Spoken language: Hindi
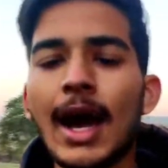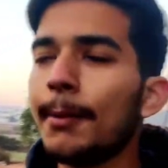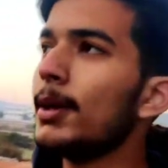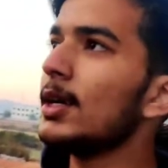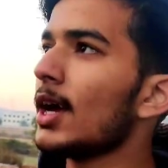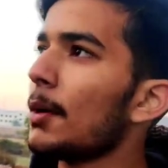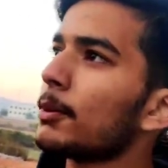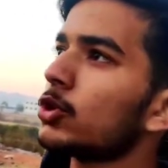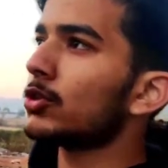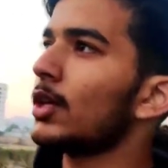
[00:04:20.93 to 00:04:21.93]
अभी यहाँ
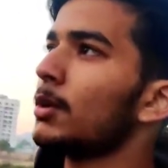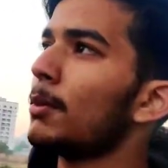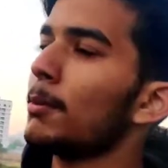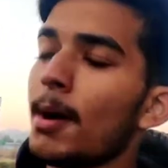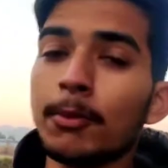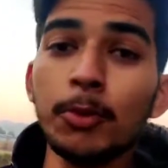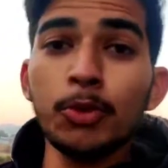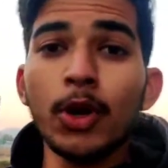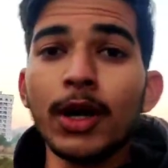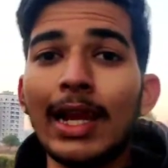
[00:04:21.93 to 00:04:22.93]
पर तो इतना ही था बट मैं आपको
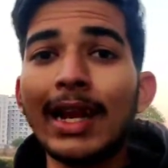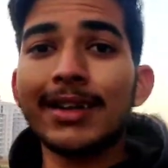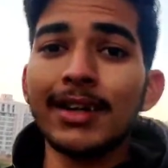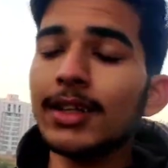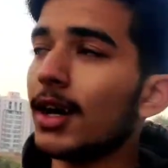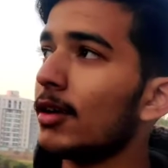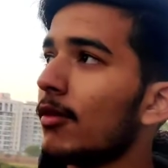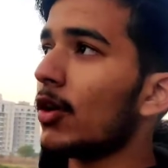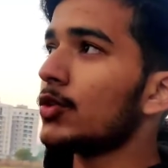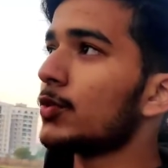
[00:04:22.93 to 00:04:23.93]
पूरा कलेक्टेड दिखाने
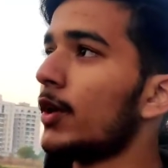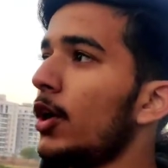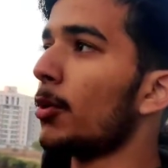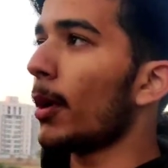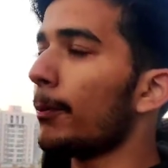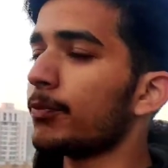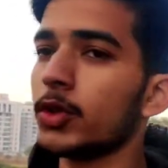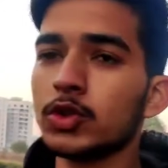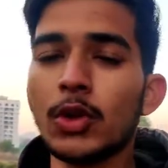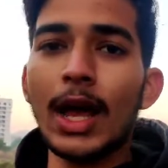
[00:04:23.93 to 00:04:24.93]
वाला हूँ इस वीडियो में
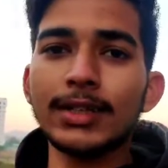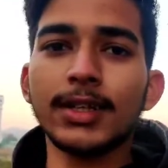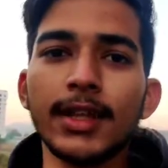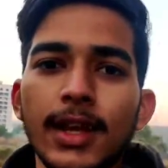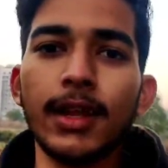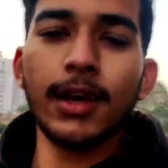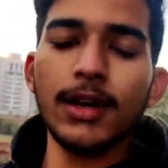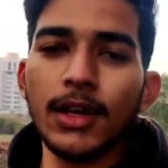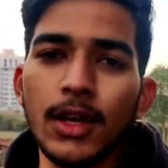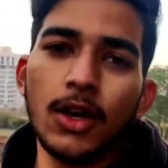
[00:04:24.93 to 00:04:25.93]
सो लास्ट तक देख लेना
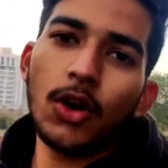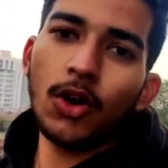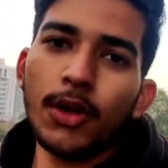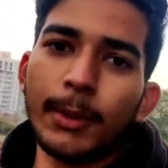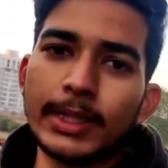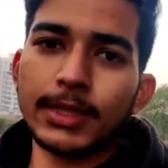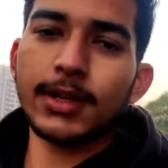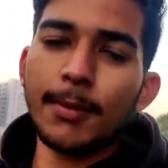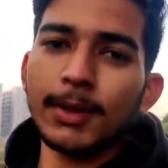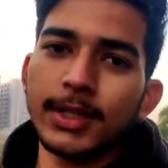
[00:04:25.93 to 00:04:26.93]
और भाई
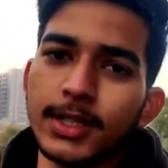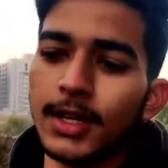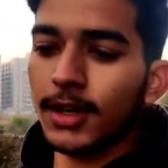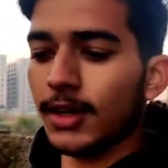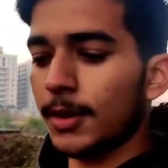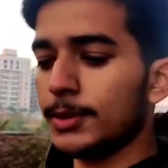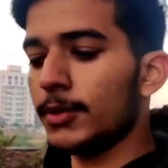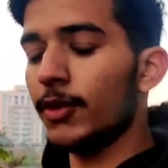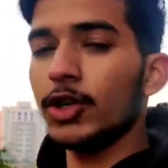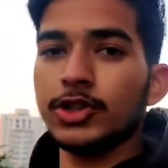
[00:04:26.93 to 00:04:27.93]
सब्सक्राइब करके जाना अगर अभी
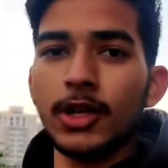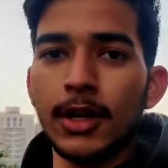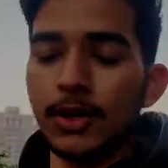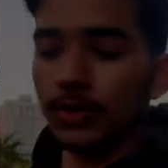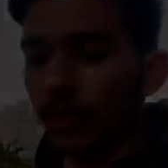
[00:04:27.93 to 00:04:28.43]
तक वीडियो अच्छी लग रही हो